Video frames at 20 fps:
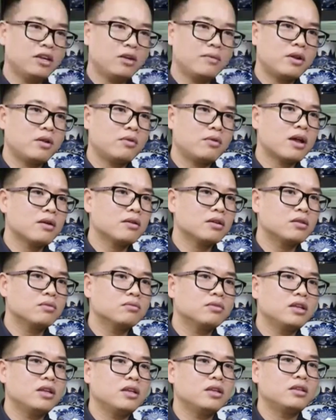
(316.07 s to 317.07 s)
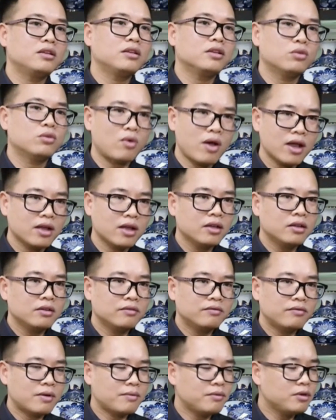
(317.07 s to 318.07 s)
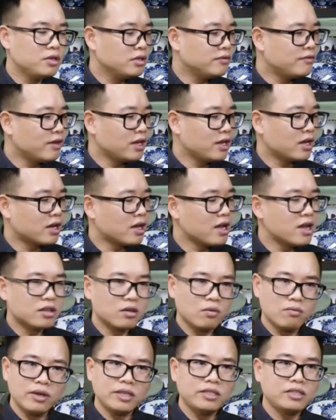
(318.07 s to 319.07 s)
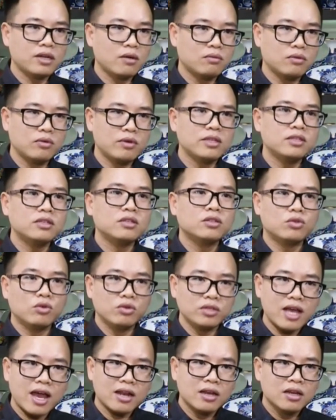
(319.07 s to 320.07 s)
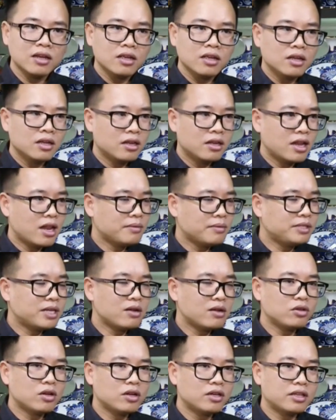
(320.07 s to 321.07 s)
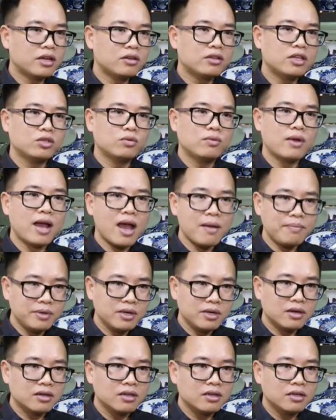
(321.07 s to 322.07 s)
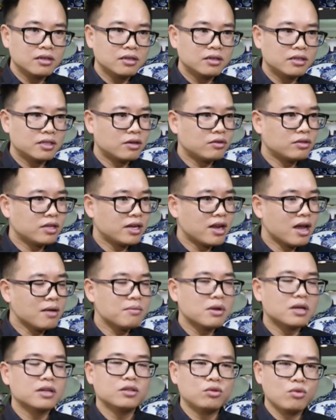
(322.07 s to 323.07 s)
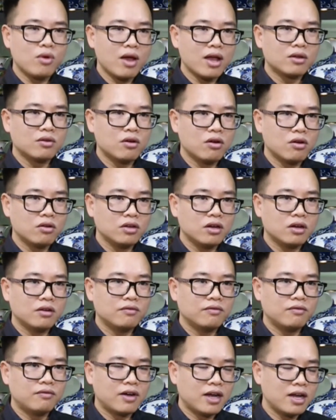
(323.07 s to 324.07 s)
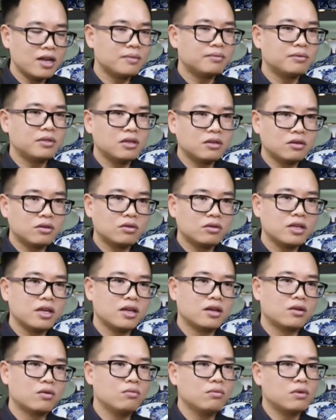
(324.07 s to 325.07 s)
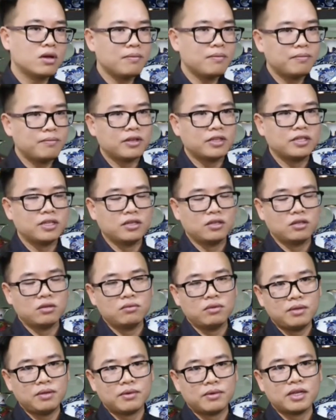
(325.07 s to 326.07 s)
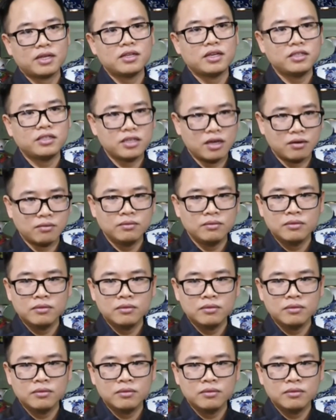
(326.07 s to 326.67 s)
trị họ bắt đầu đăng thông tin lên từ điện thoại và như vậy là cái hệ thống bên trong cũng hết sức tối giản để làm sao cho người ta có thể dùng app được người ta có thể đăng bằng điện thoại của họ được và ngay lập tức có thể cung cấp và chỉnh thông tin một cách nhanh